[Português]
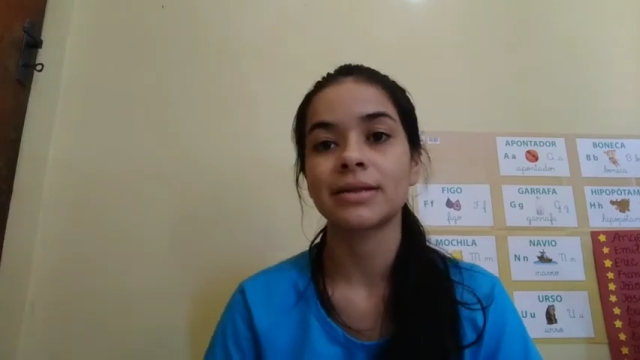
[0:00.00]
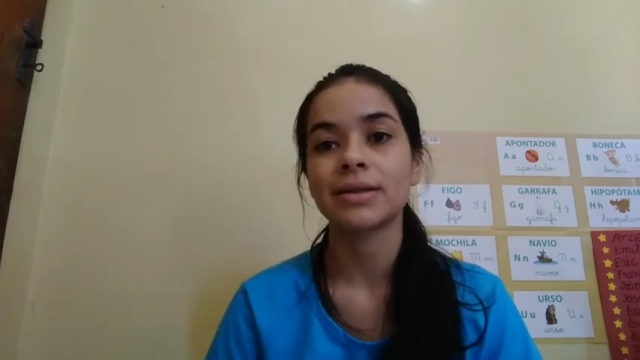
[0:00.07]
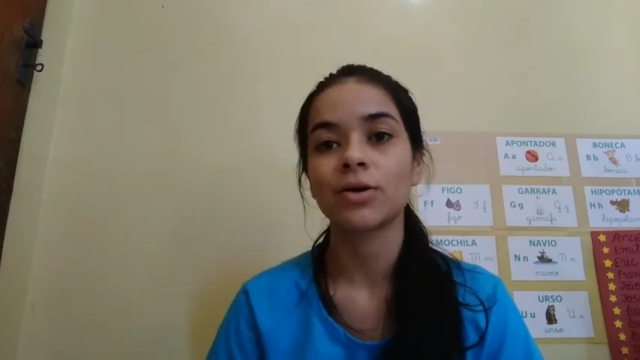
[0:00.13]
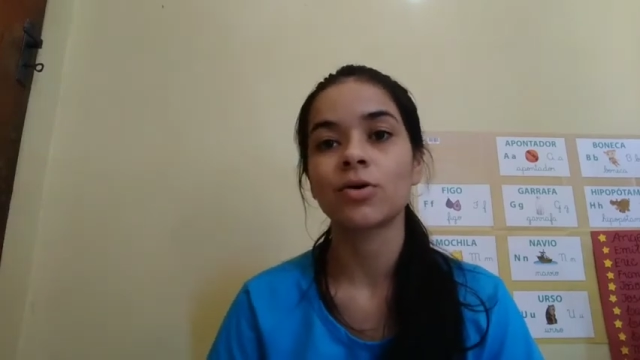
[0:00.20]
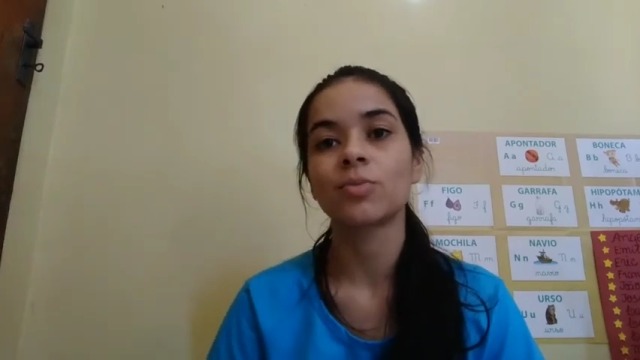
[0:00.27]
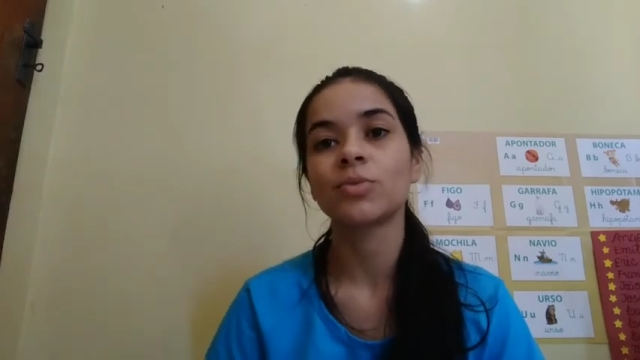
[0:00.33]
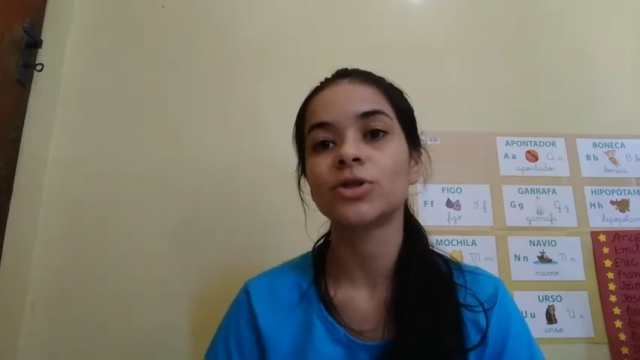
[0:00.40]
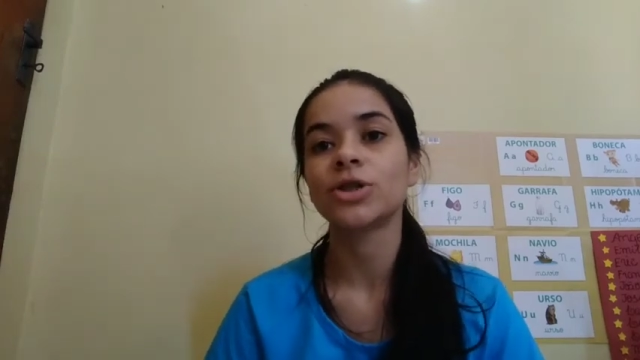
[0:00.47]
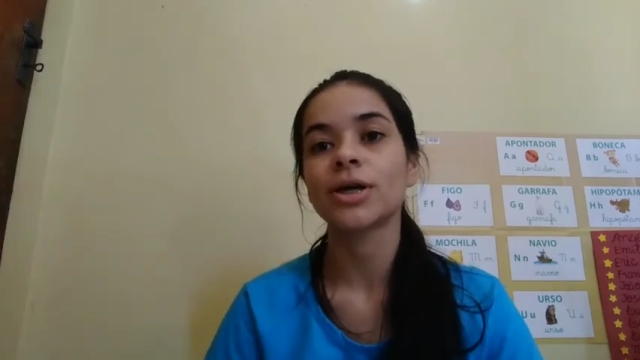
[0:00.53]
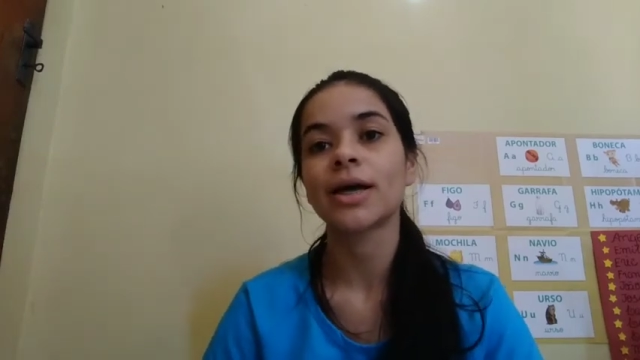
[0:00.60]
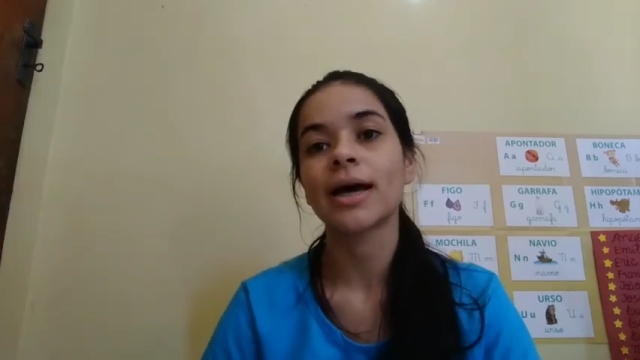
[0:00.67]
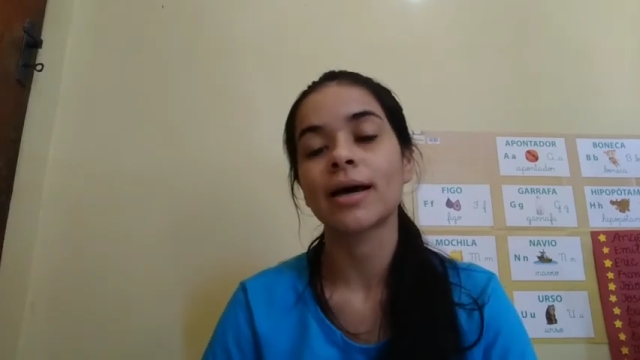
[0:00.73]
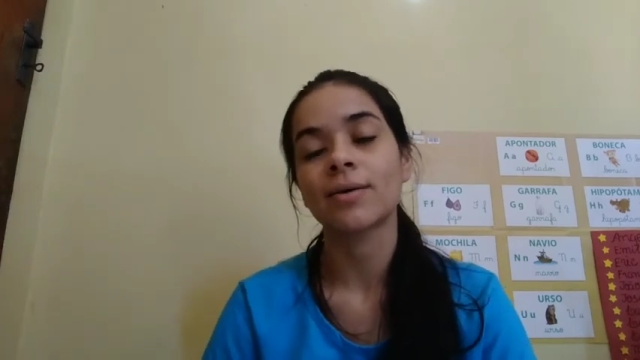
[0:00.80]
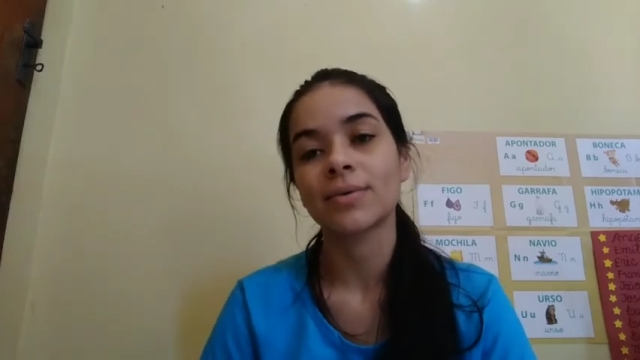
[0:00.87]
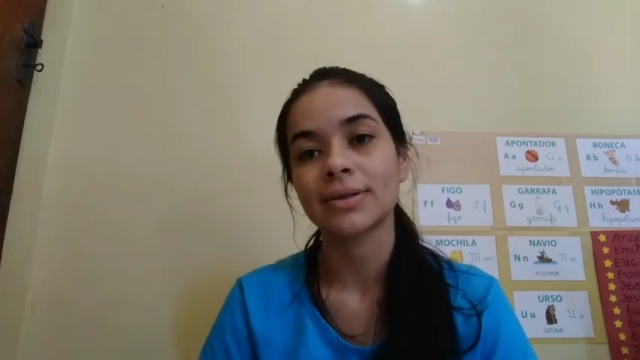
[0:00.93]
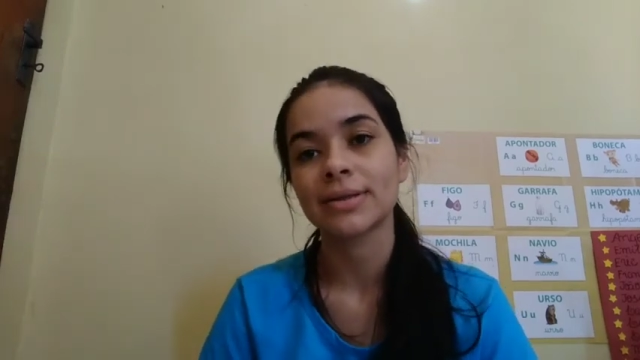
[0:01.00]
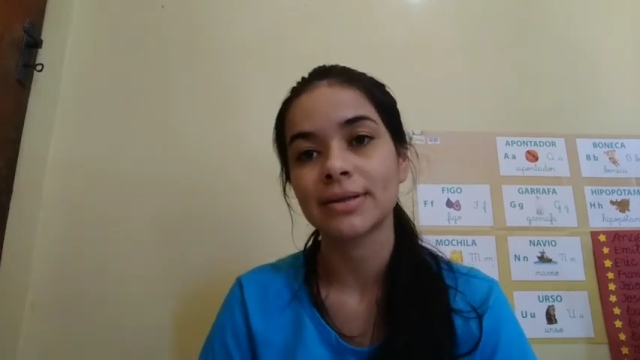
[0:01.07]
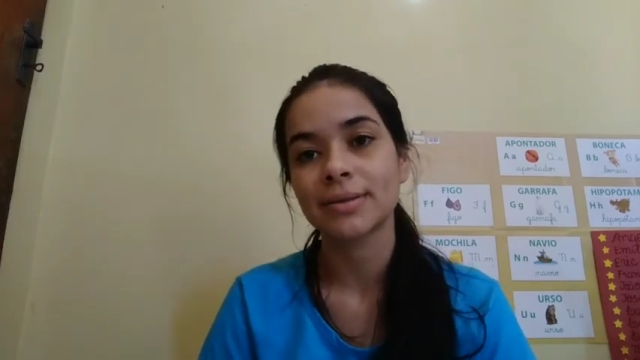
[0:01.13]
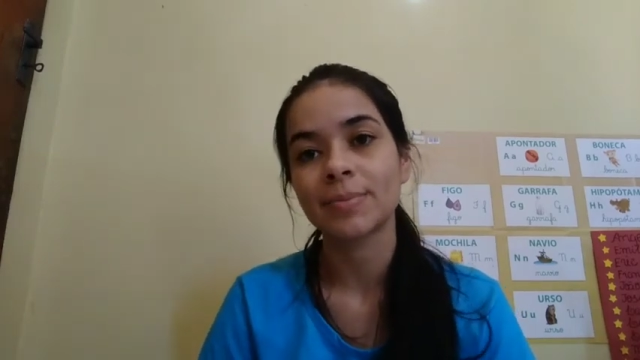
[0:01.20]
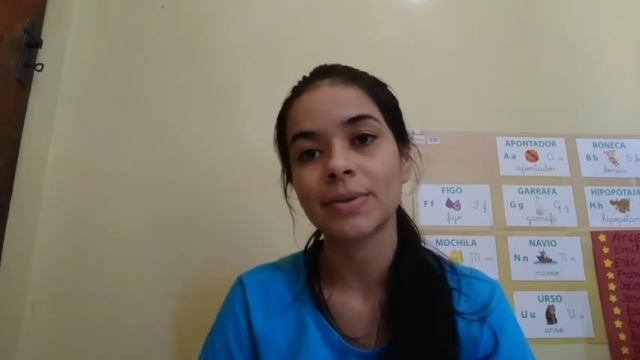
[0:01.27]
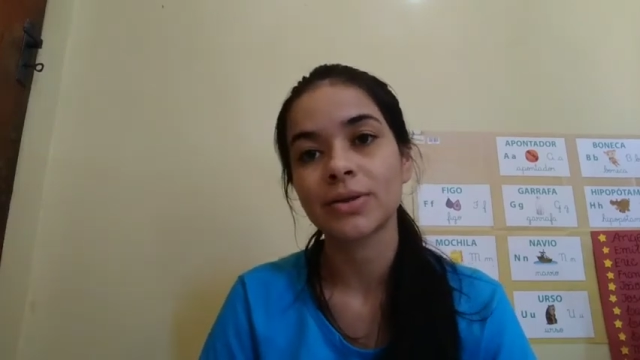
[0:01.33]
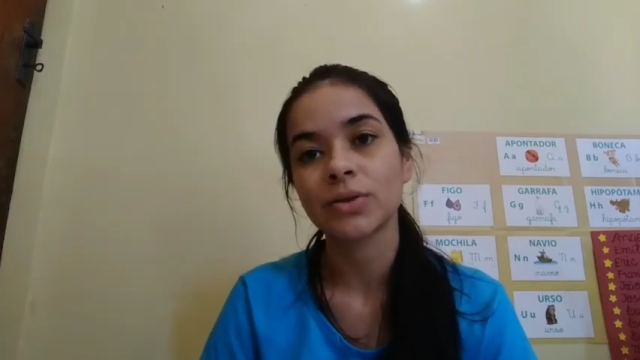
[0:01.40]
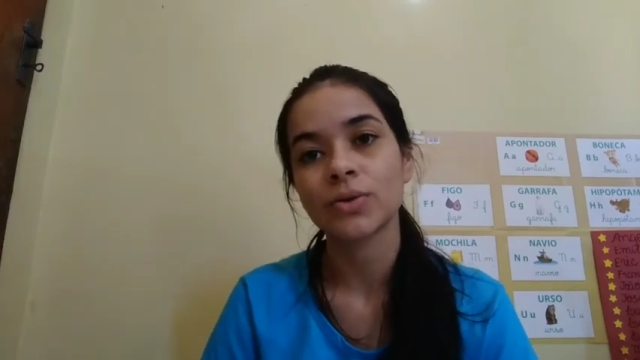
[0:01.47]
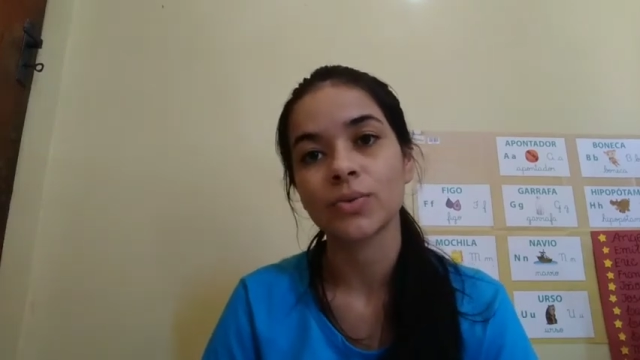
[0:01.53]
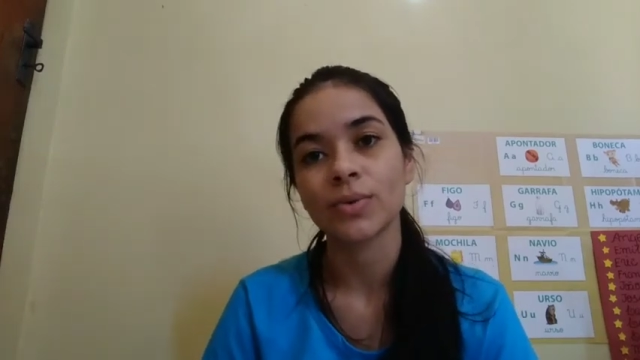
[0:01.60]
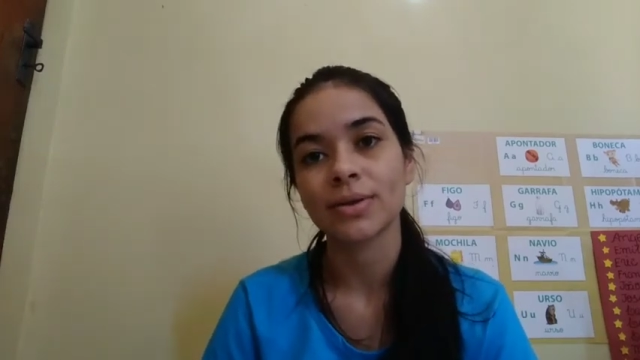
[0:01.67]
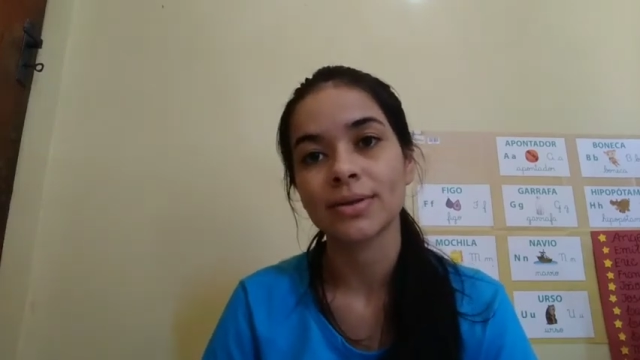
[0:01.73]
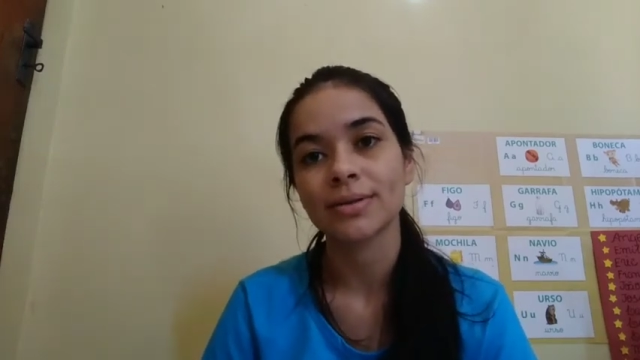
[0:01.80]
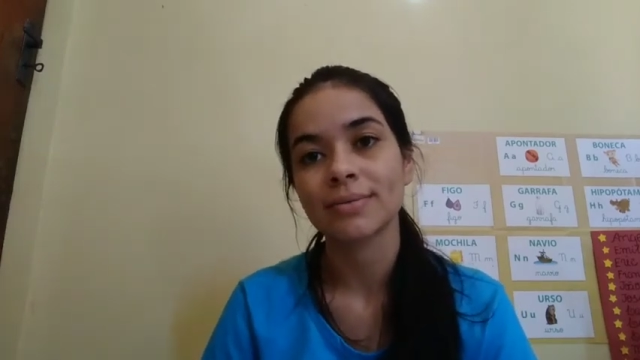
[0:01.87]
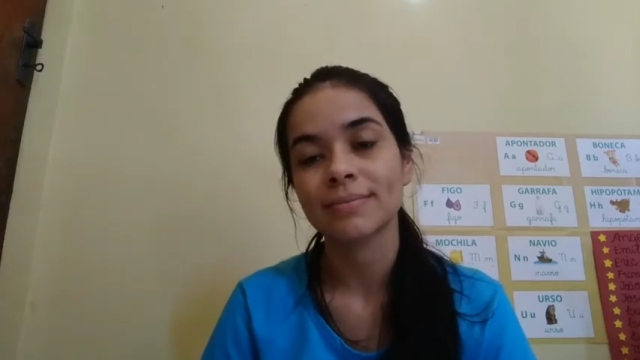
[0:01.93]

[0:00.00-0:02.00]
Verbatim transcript: se comunicar com essas pessoas?